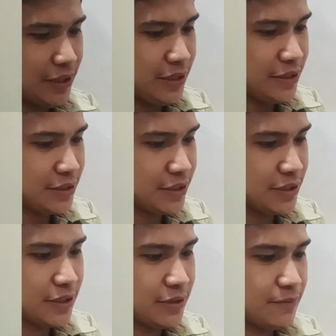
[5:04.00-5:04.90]
8,
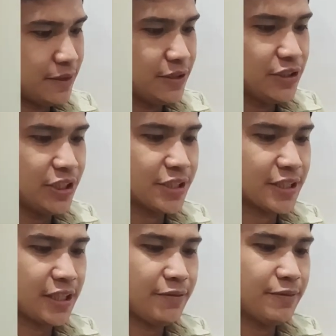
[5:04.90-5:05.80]
si
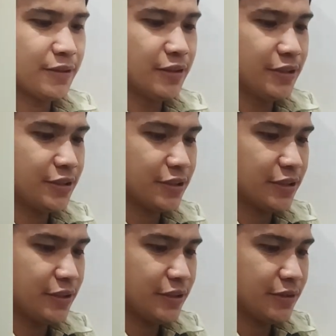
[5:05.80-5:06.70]
Francesca
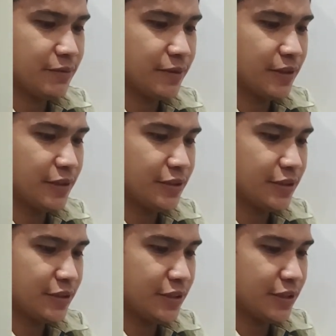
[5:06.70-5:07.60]
Felicity
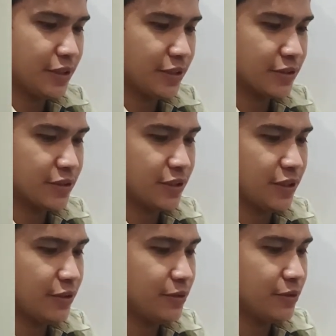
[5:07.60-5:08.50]
Felicity
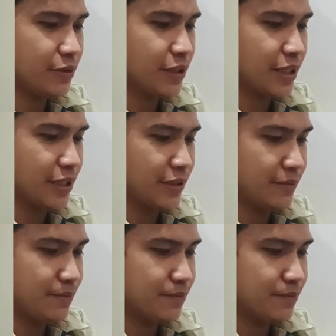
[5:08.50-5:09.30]
Costero Hogan.